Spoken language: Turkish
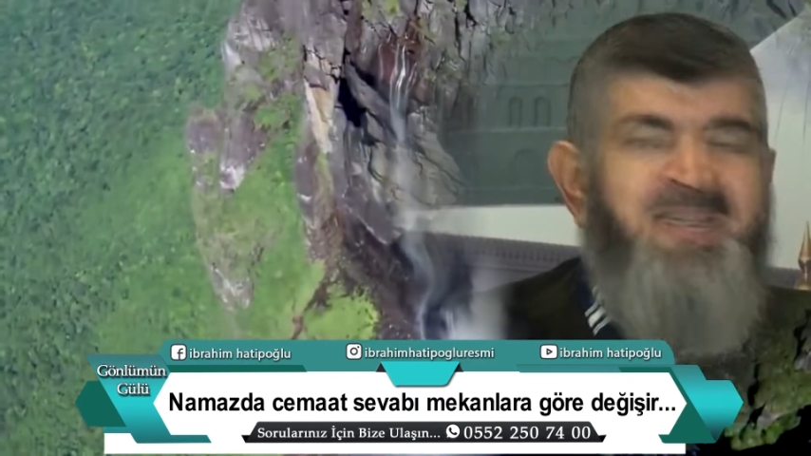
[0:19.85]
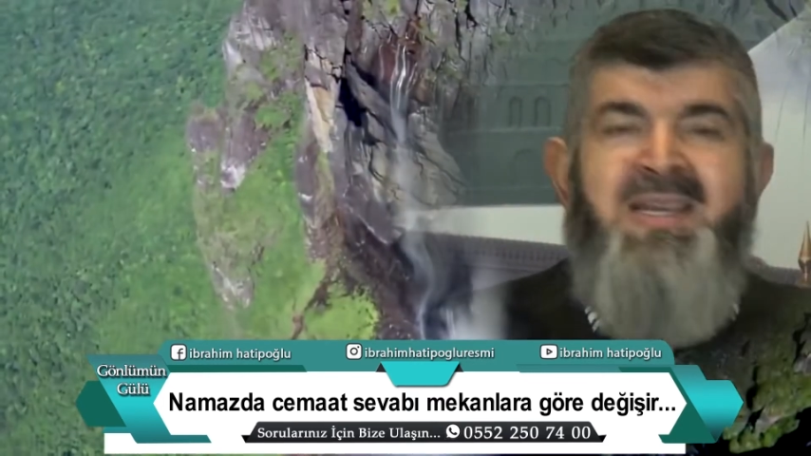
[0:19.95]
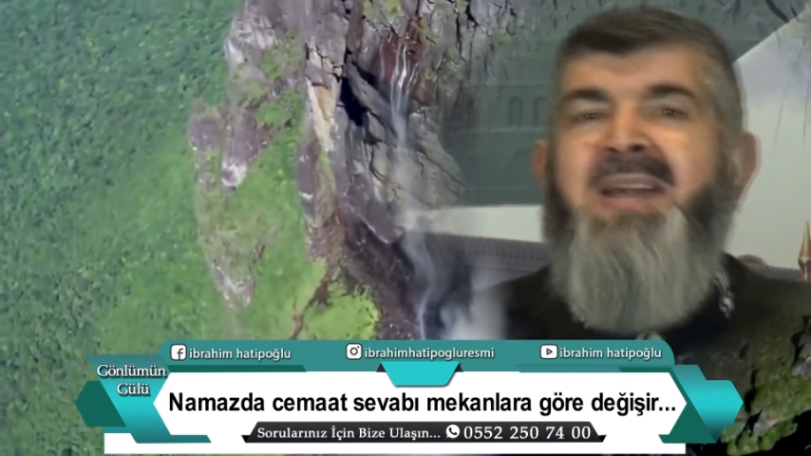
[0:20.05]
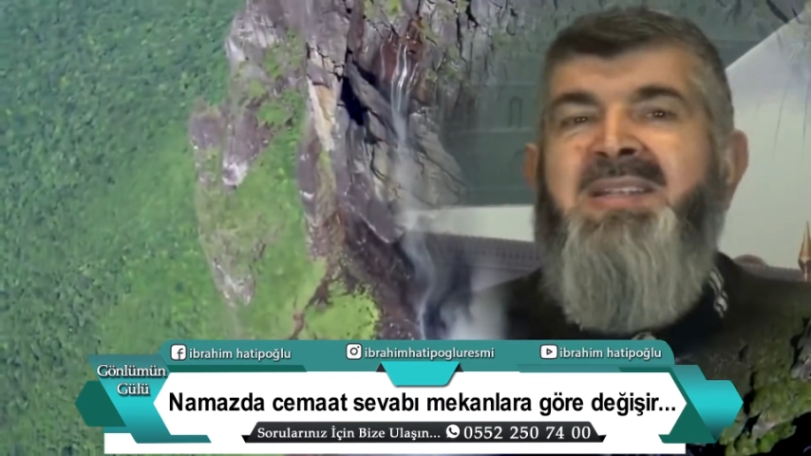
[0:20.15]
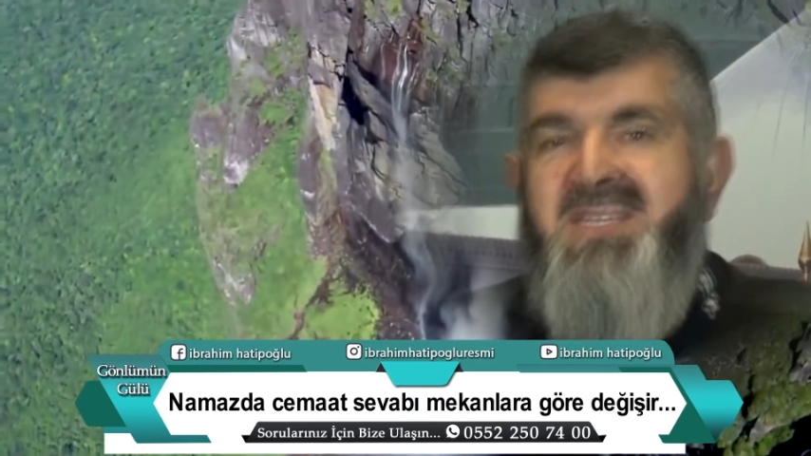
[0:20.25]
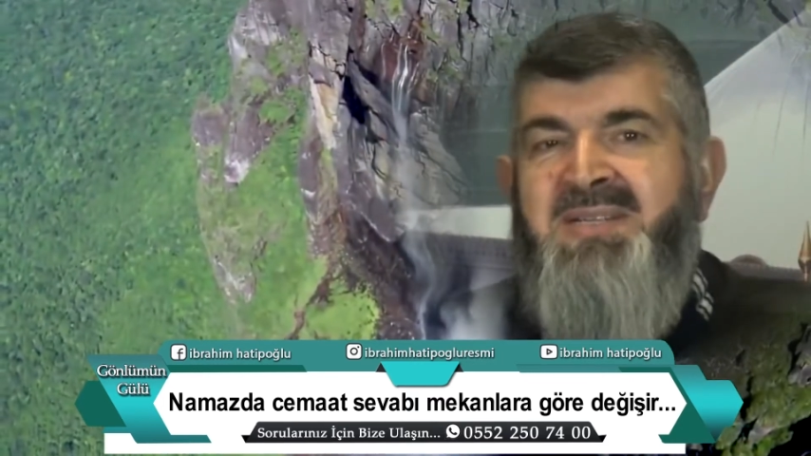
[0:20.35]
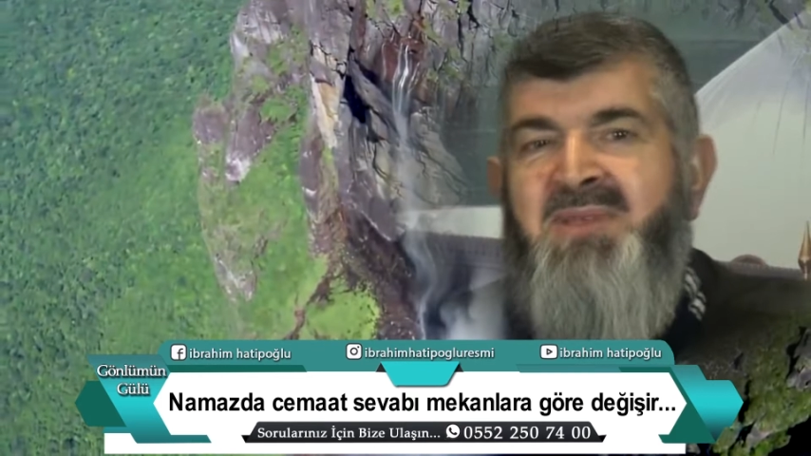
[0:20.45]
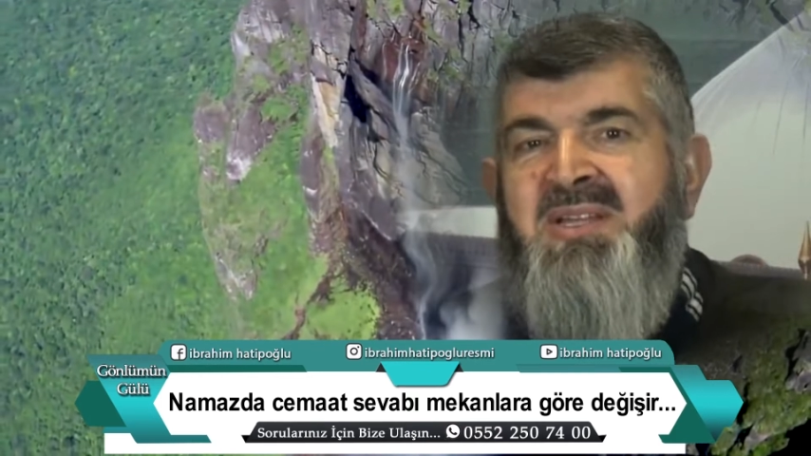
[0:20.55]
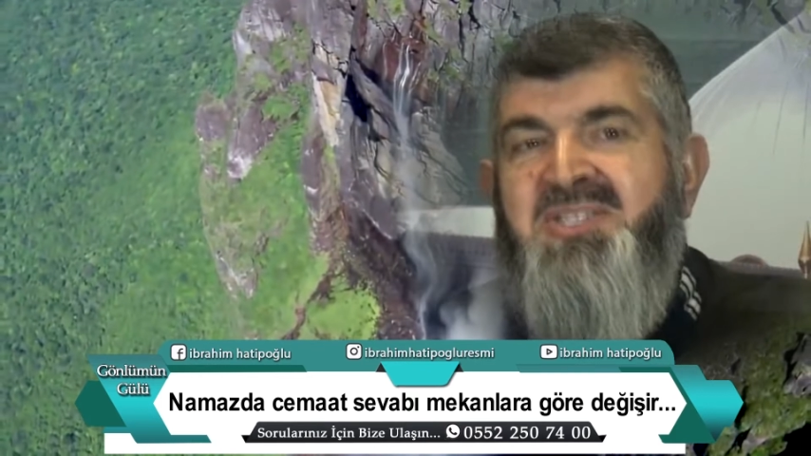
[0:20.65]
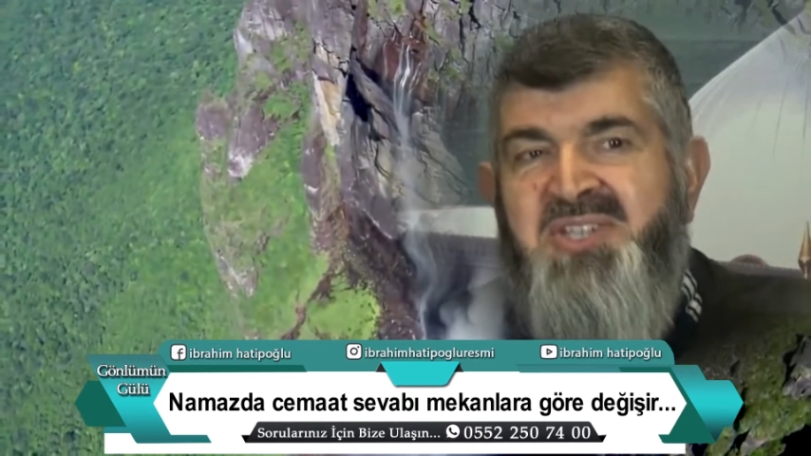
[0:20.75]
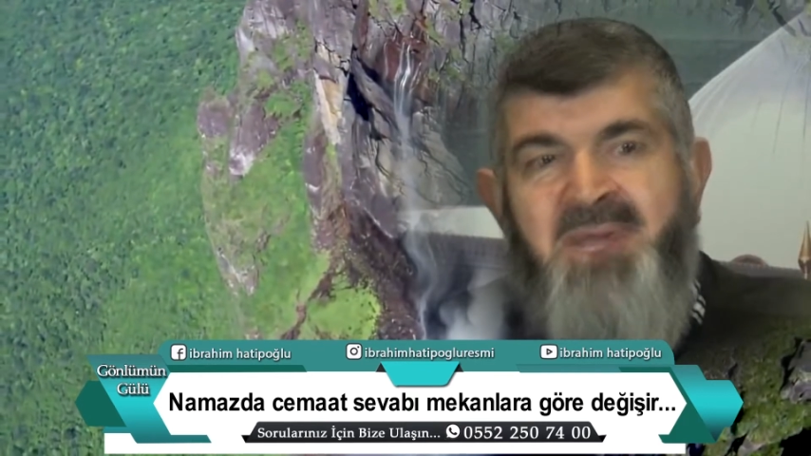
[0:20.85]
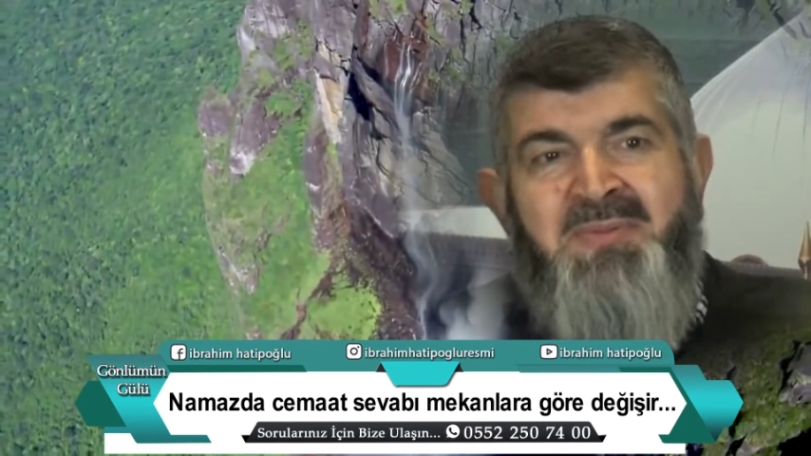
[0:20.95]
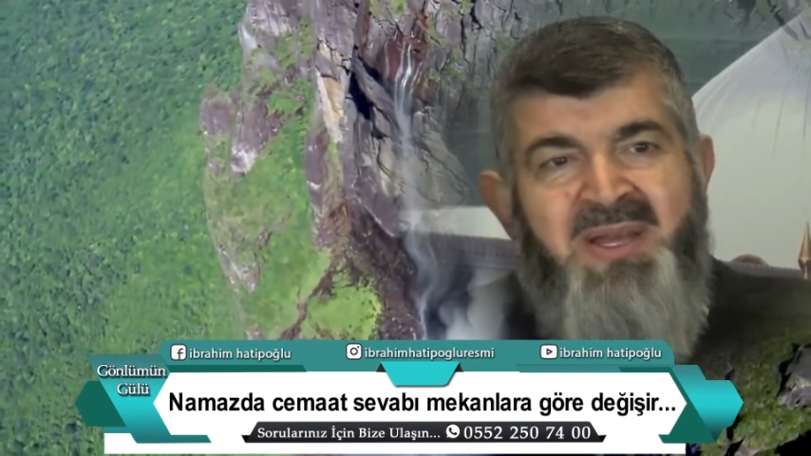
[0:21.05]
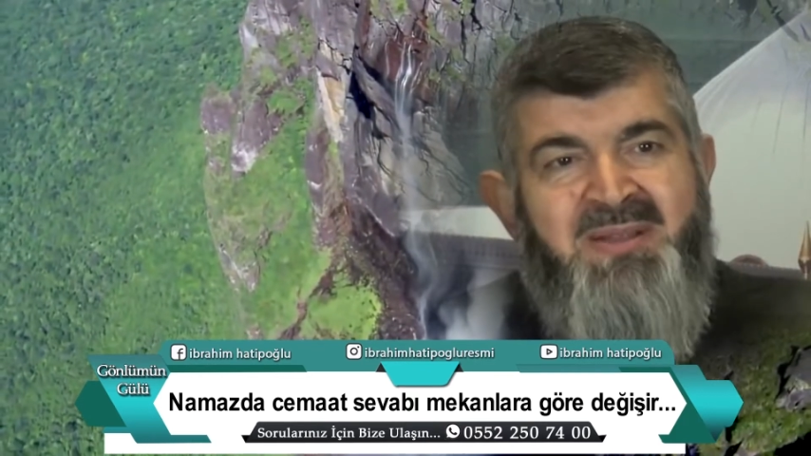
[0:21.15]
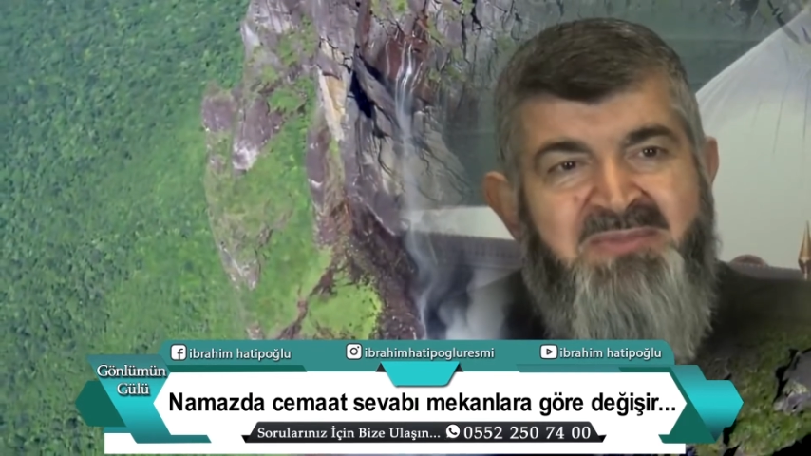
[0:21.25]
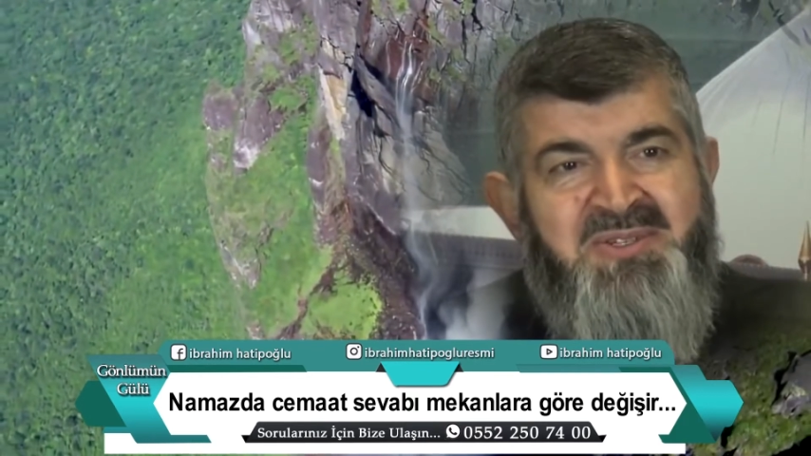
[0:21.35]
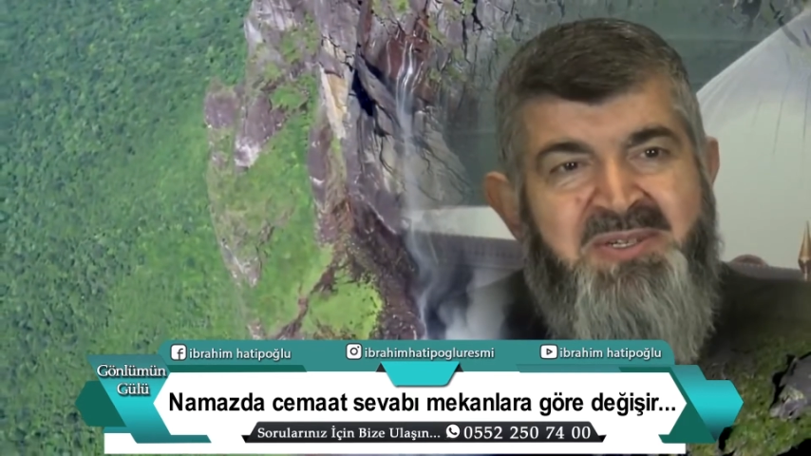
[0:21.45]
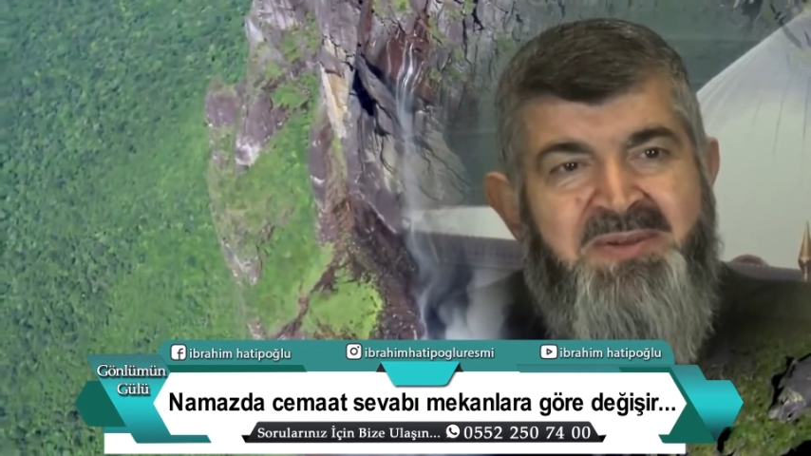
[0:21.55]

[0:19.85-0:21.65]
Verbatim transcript: Yani 27 çarpı 70.